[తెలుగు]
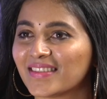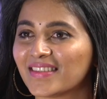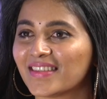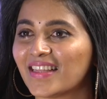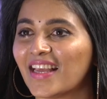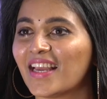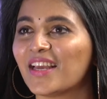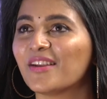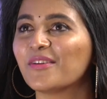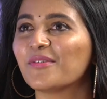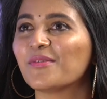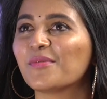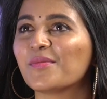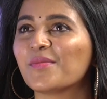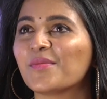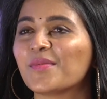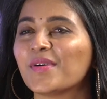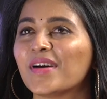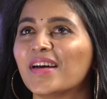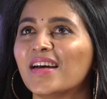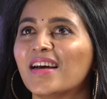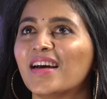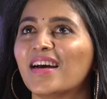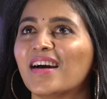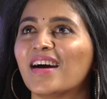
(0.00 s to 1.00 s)
నేను
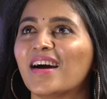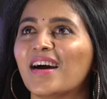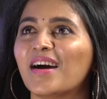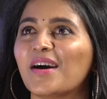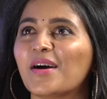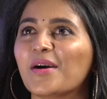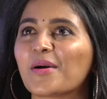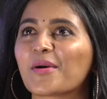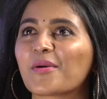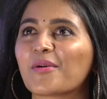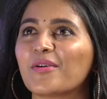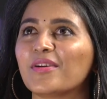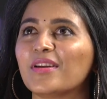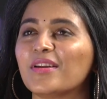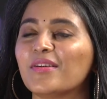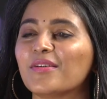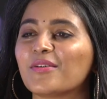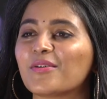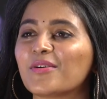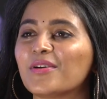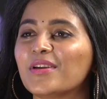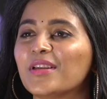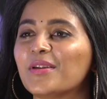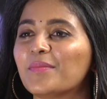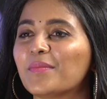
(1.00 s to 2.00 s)
కొన్ని
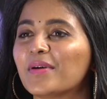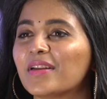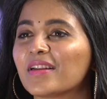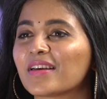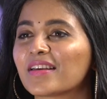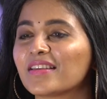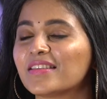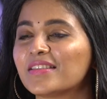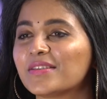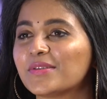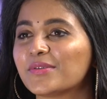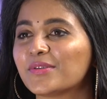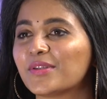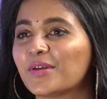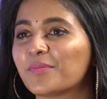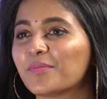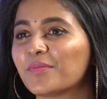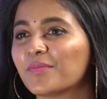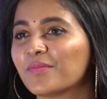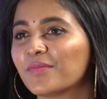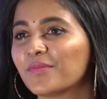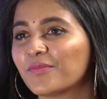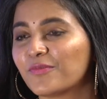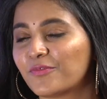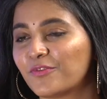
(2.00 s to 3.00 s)
కొన్ని మనకి జీవితం
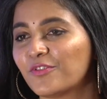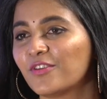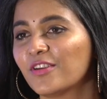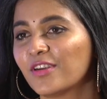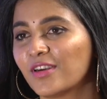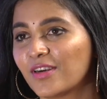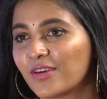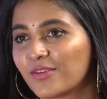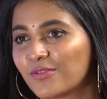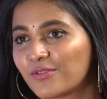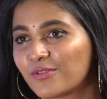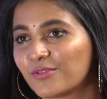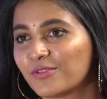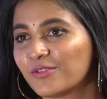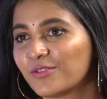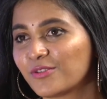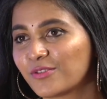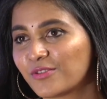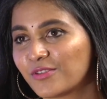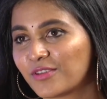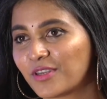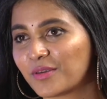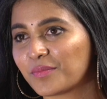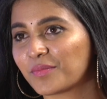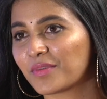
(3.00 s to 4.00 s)
ఫుల్గా
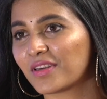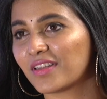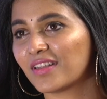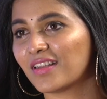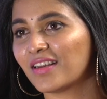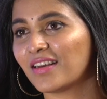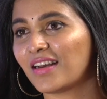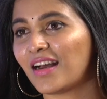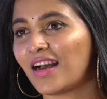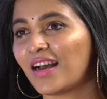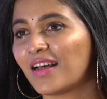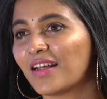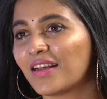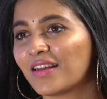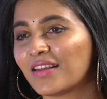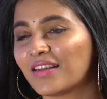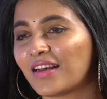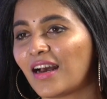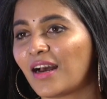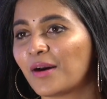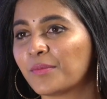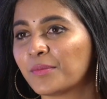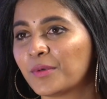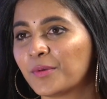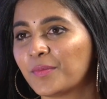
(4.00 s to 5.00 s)
గుర్తుంచుకుంటాం కదా
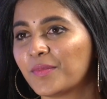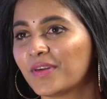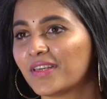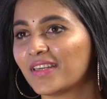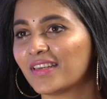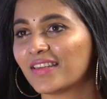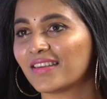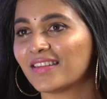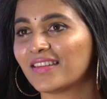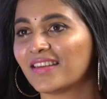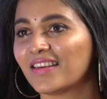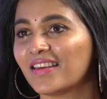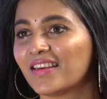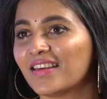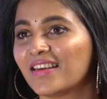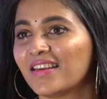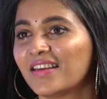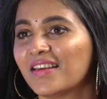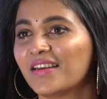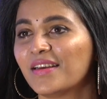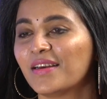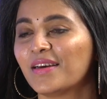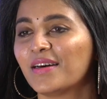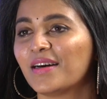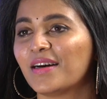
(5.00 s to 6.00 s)
ఆ మూమెంట్ అది
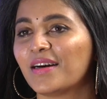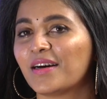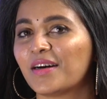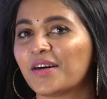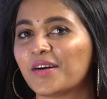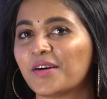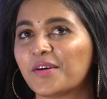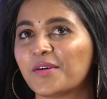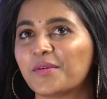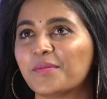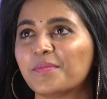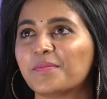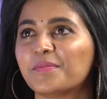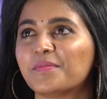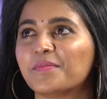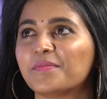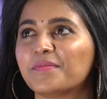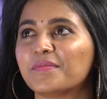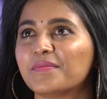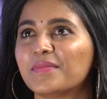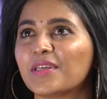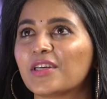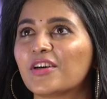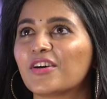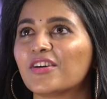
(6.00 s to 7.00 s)

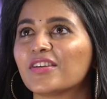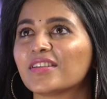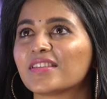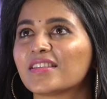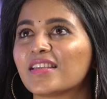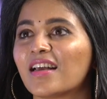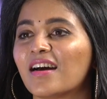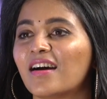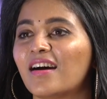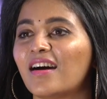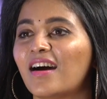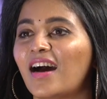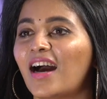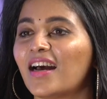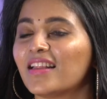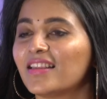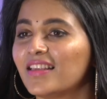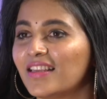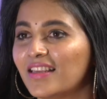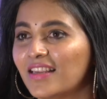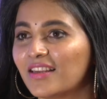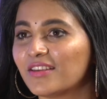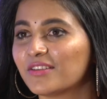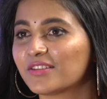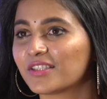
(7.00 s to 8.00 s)
బికాస్
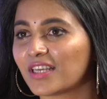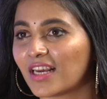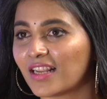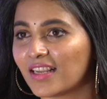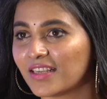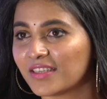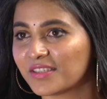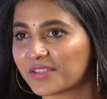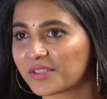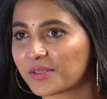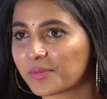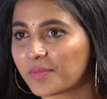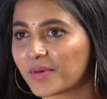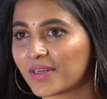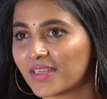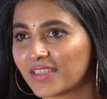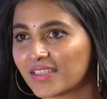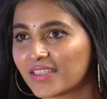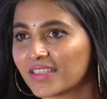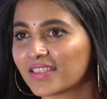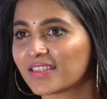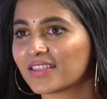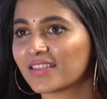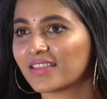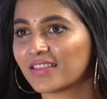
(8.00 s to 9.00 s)
అది నేను చాలా ఇష్టపడి
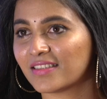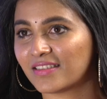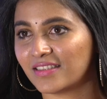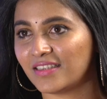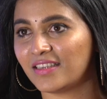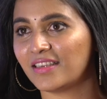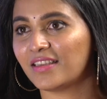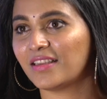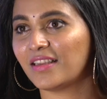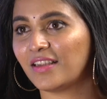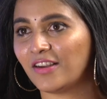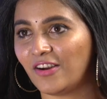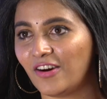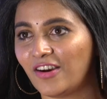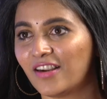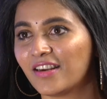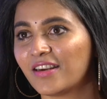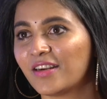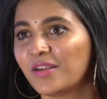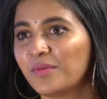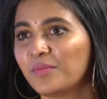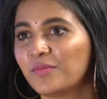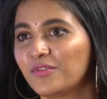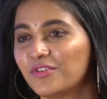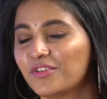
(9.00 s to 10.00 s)
చేసిన సీన్ నేను
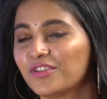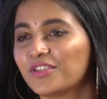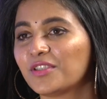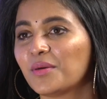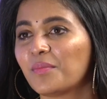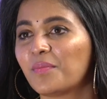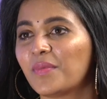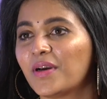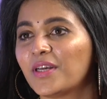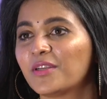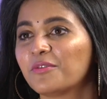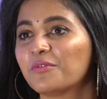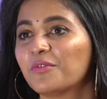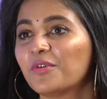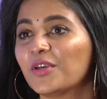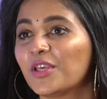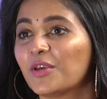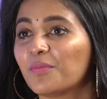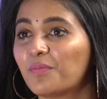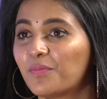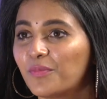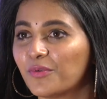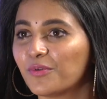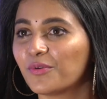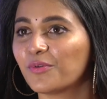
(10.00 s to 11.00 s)
ఆల్రెడీ ముందు చెప్పాను
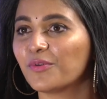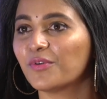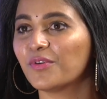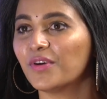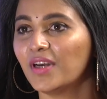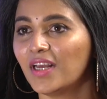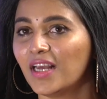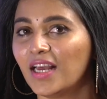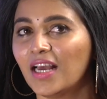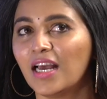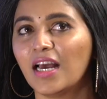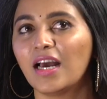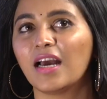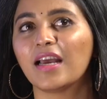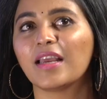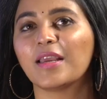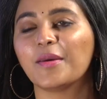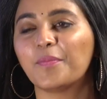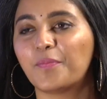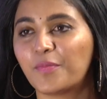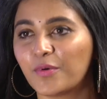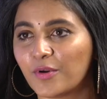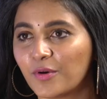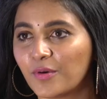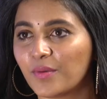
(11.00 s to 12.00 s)
ఇప్పుడు
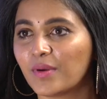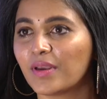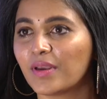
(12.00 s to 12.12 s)
ఇప్పుడు